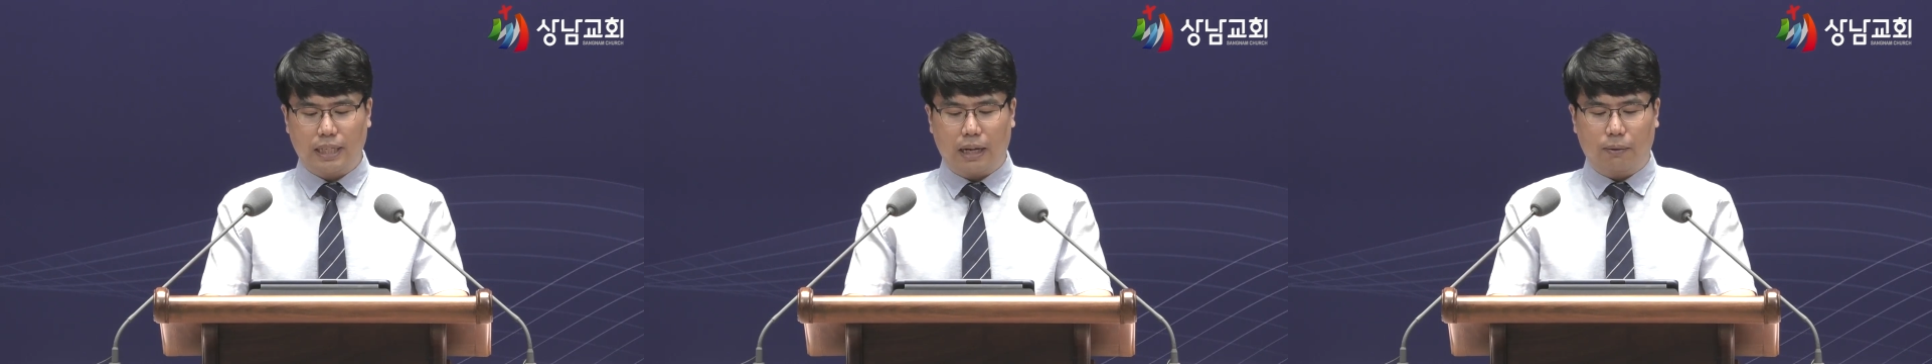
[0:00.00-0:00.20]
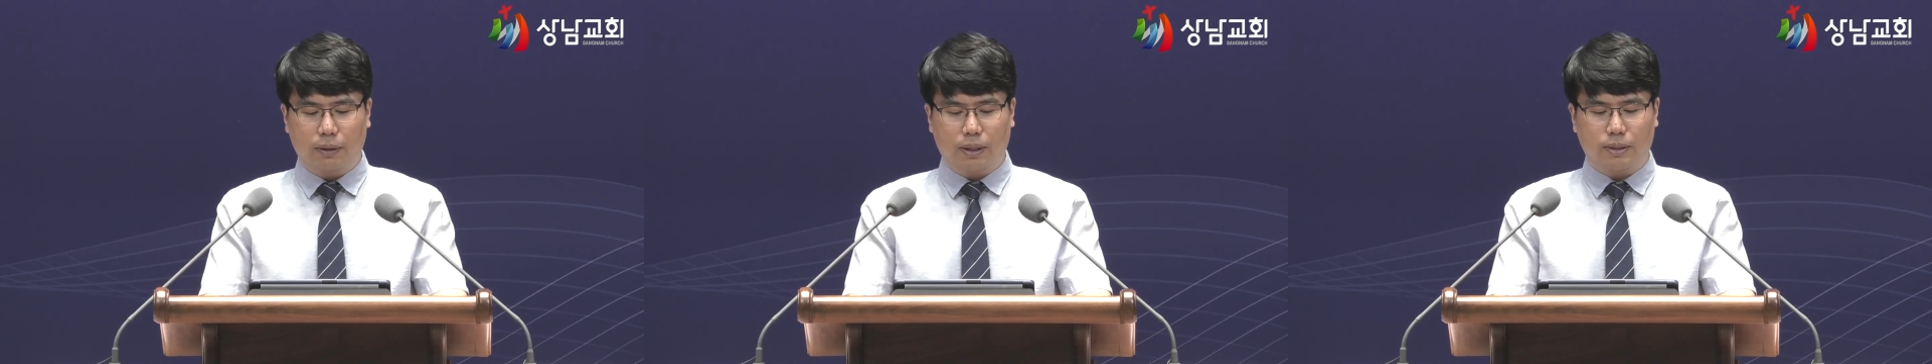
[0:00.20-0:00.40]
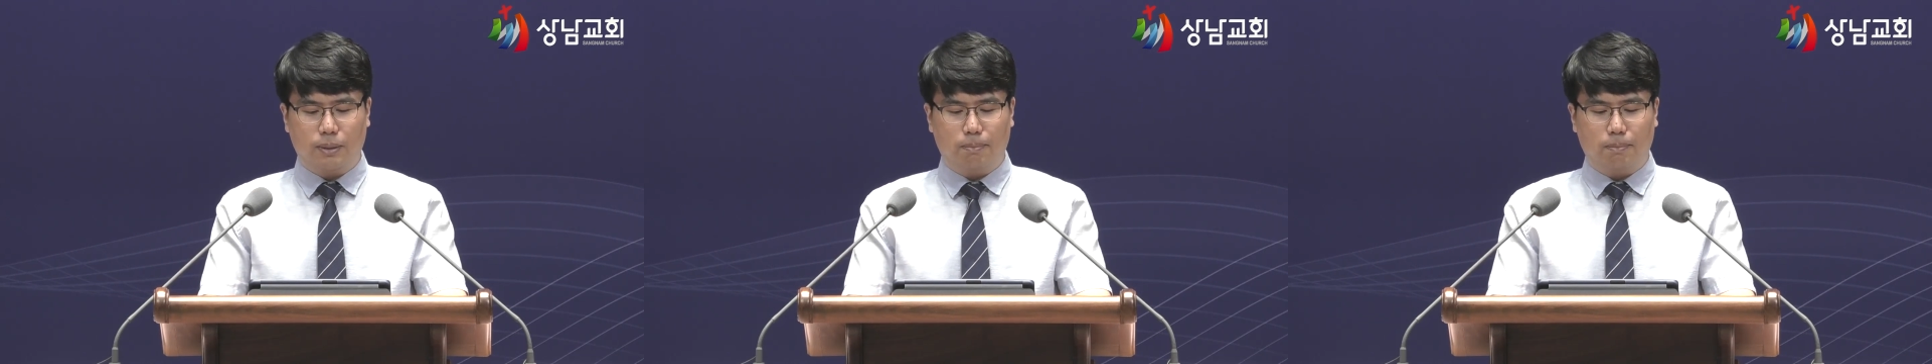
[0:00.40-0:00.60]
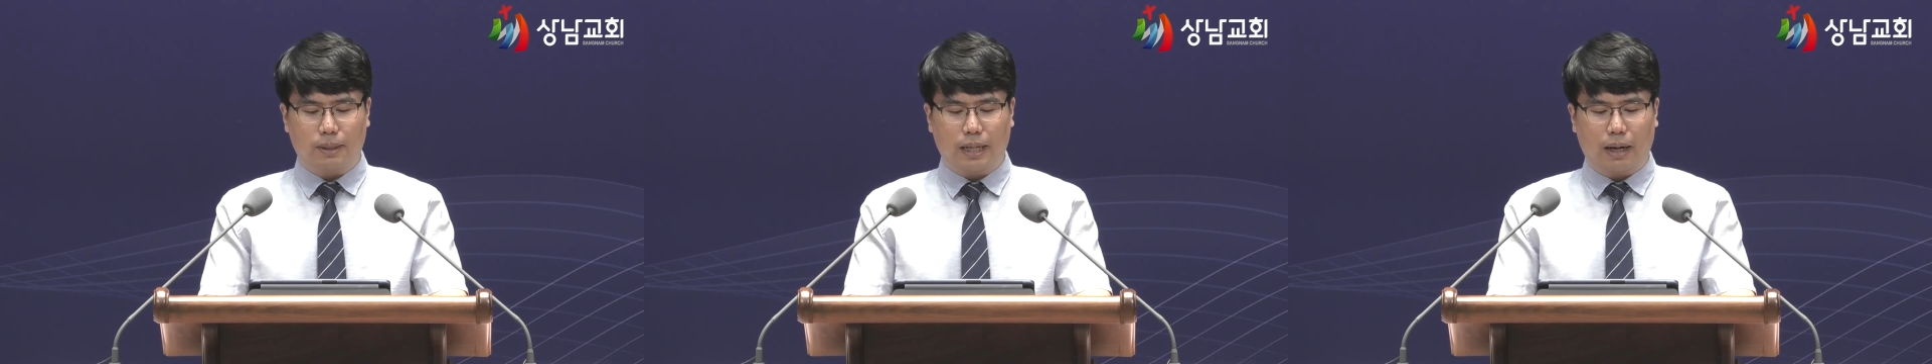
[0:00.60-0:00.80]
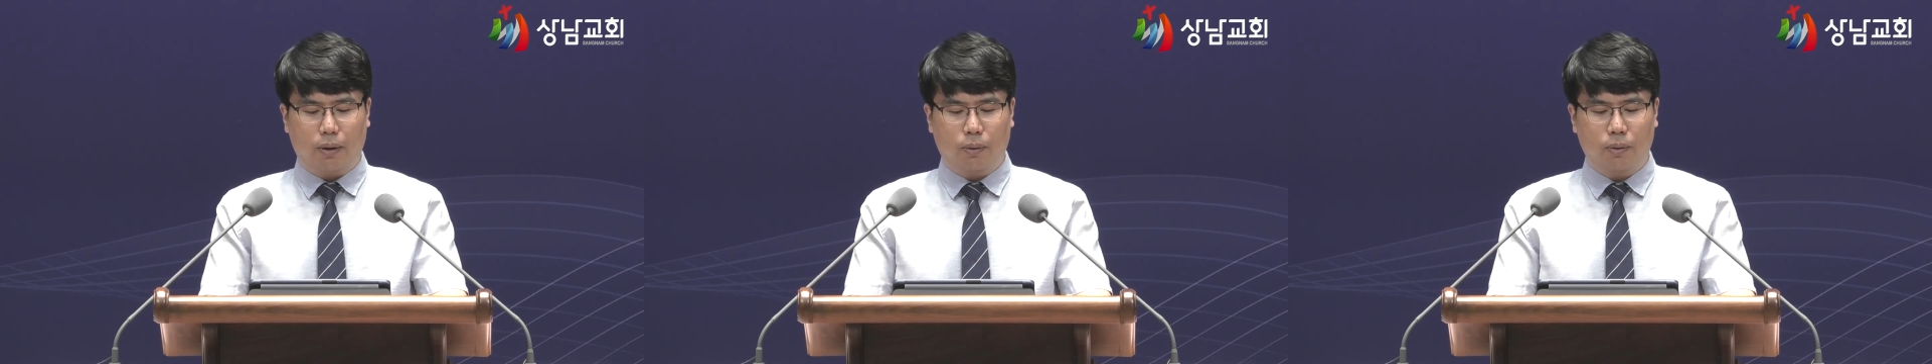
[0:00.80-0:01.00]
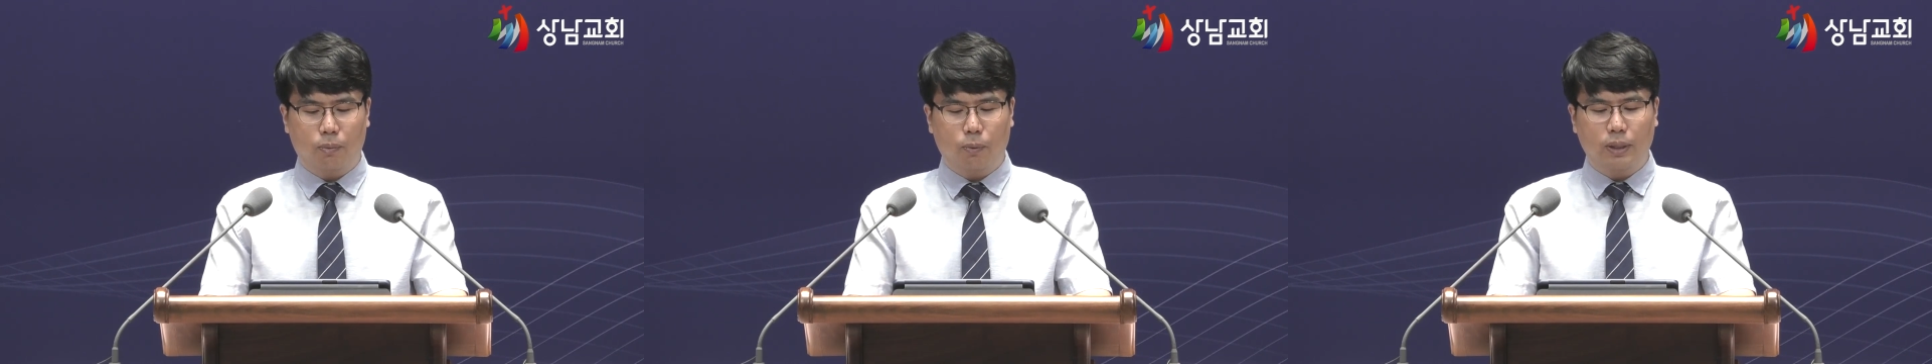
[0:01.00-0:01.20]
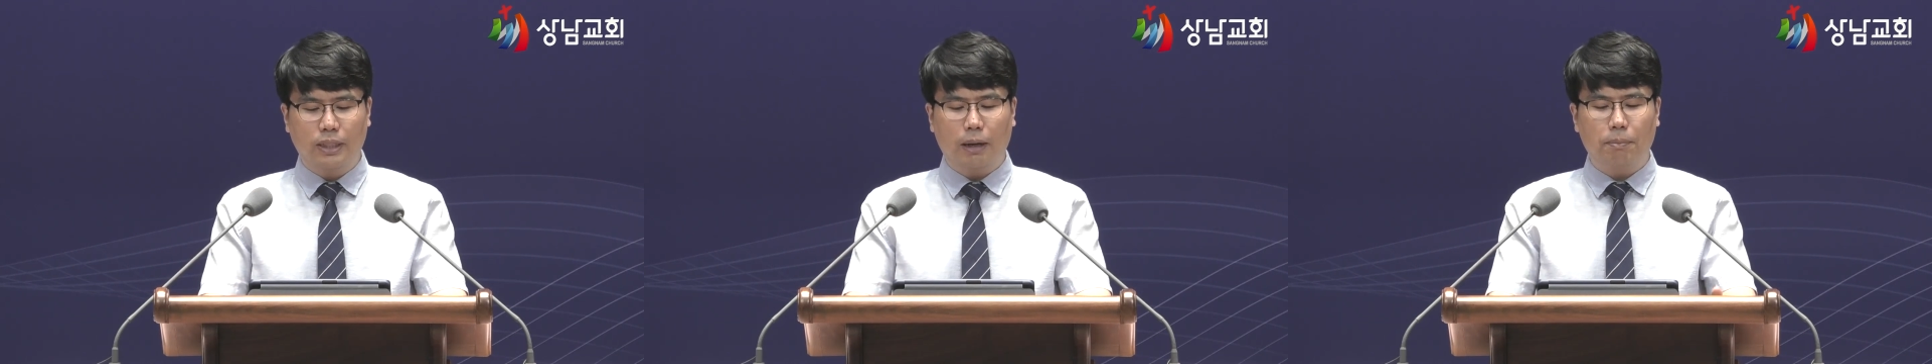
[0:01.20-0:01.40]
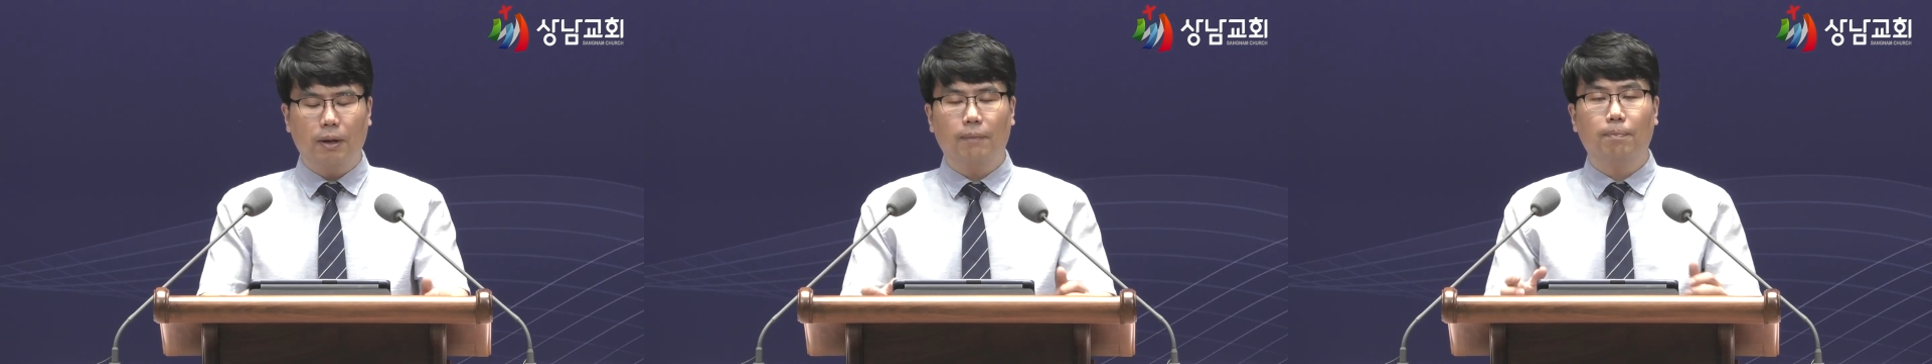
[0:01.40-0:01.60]
상황이었습니다.
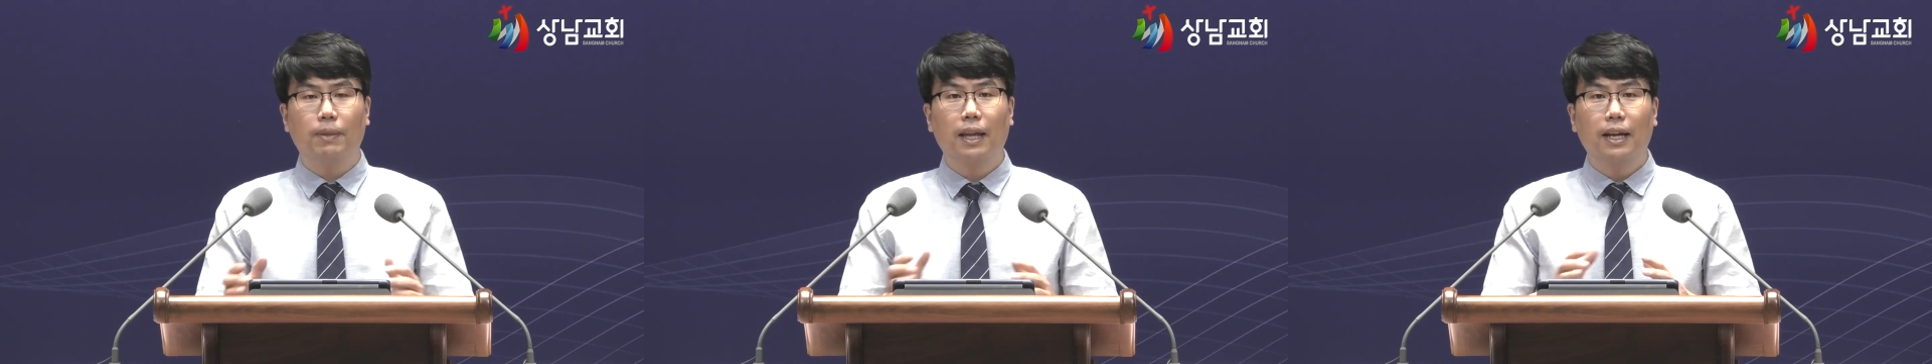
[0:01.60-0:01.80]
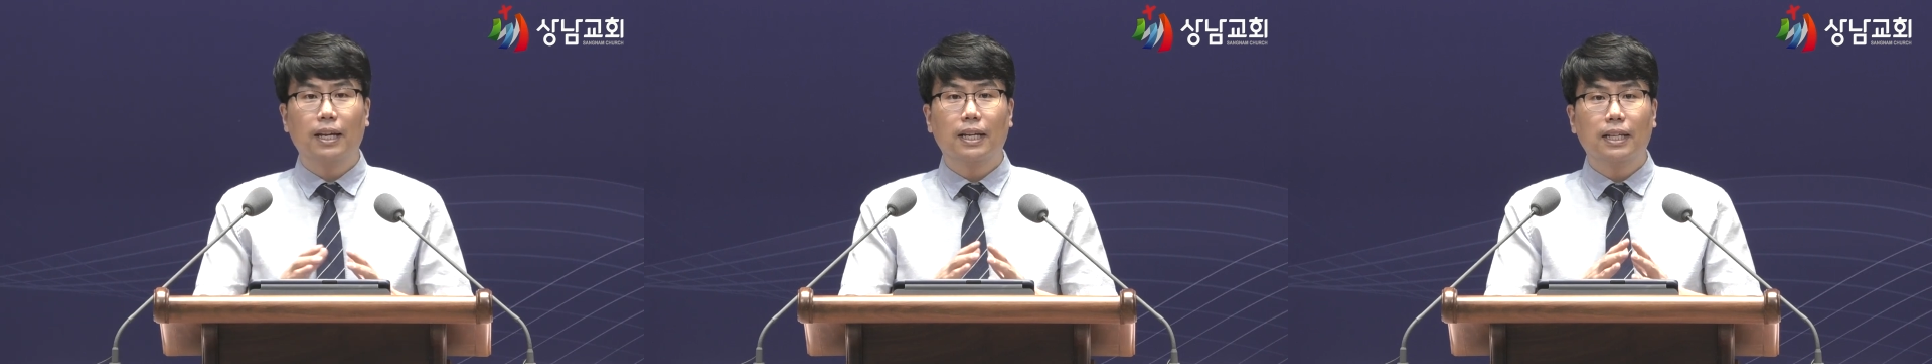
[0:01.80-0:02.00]
왜냐하면